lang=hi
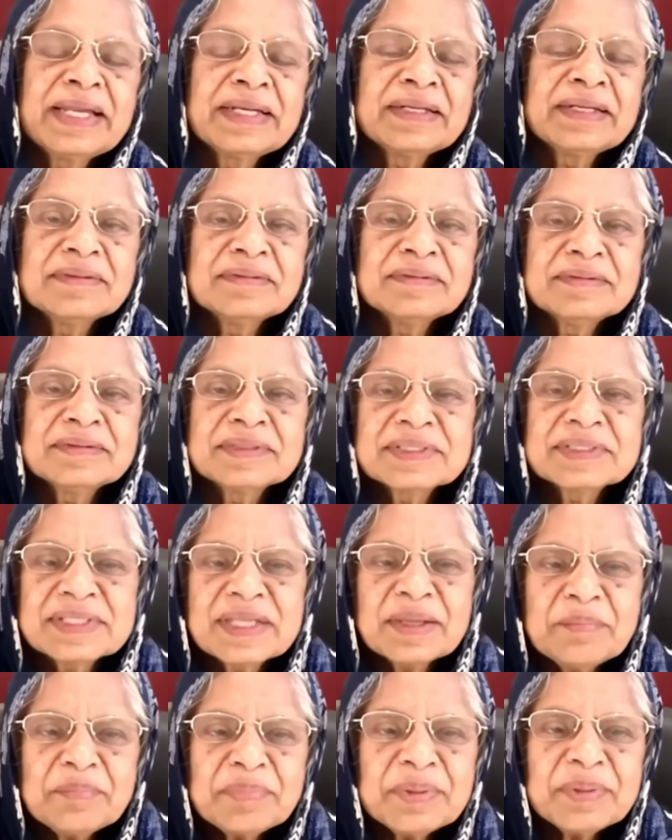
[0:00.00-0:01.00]
And
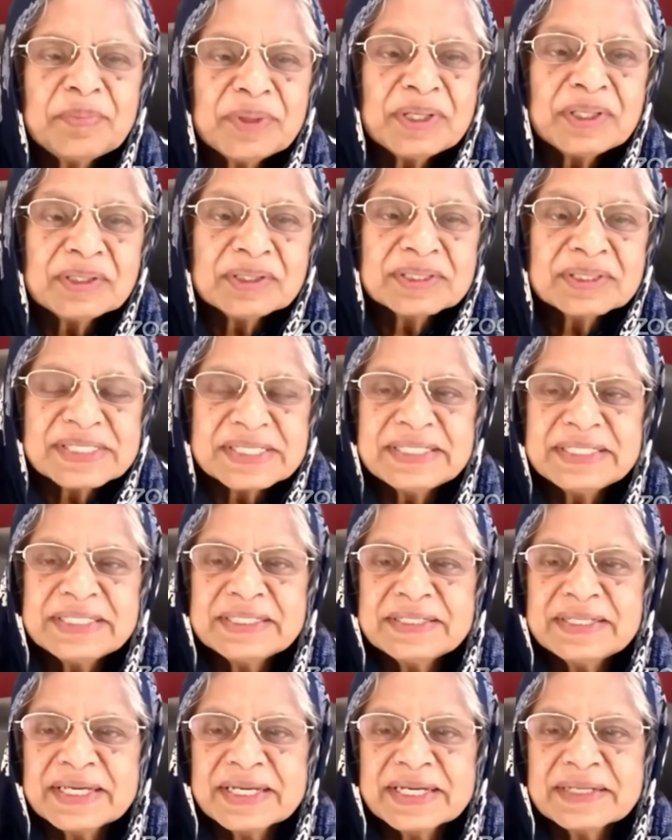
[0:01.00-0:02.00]
some people
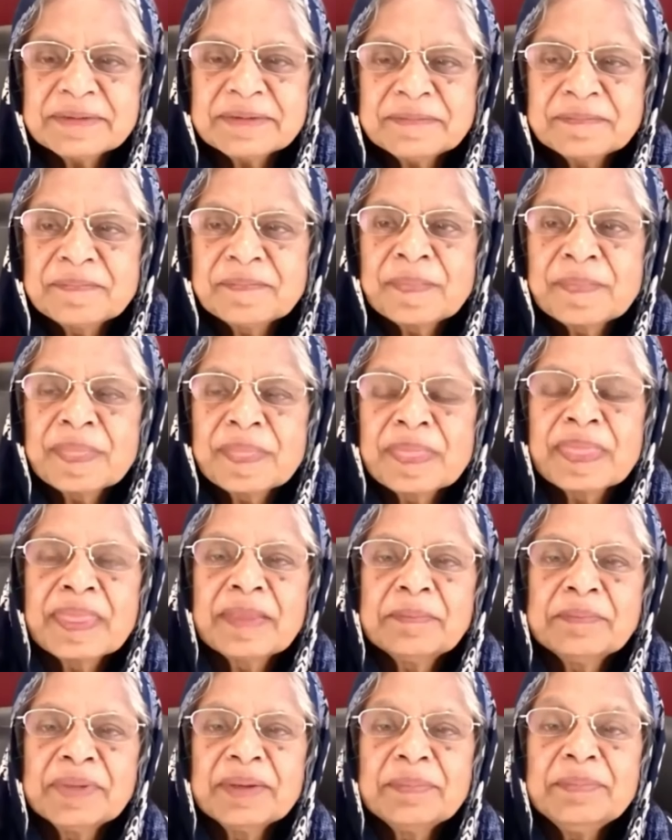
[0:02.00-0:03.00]
sitting there
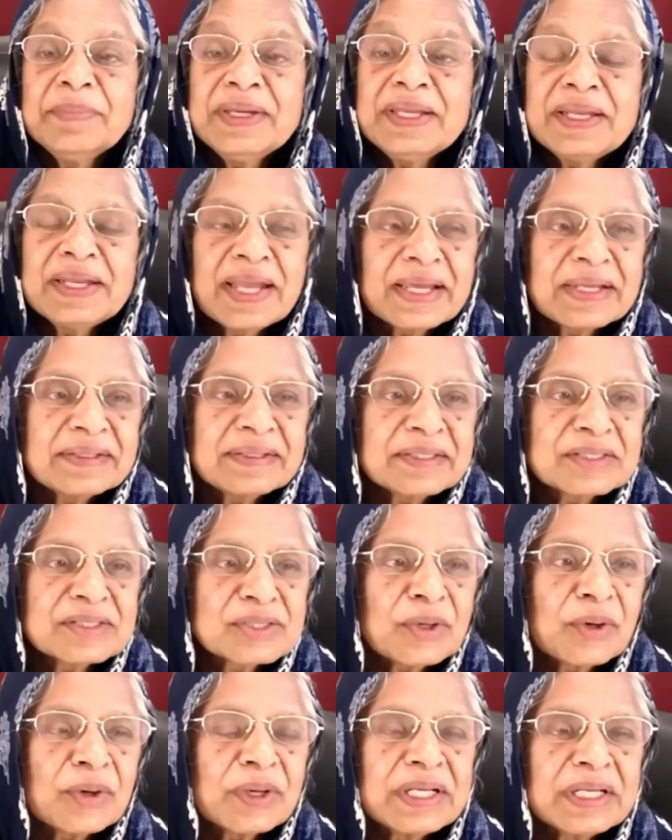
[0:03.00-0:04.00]
may be like
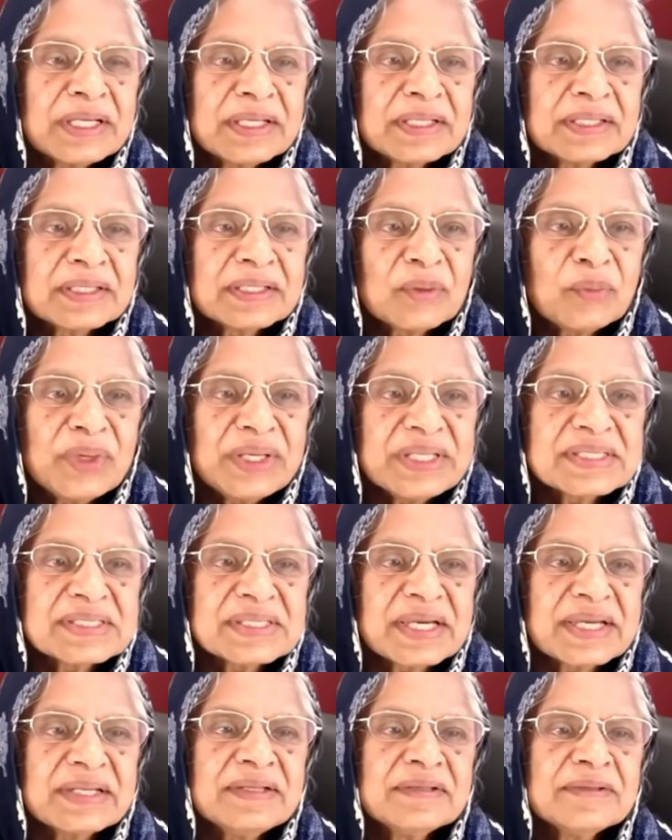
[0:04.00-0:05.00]
the soil in the
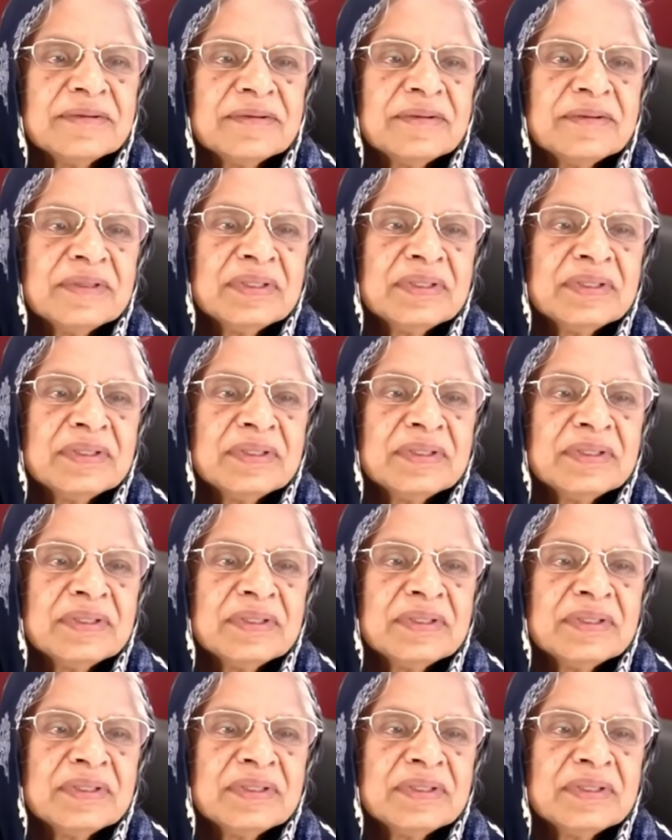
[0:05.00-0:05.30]
wayside.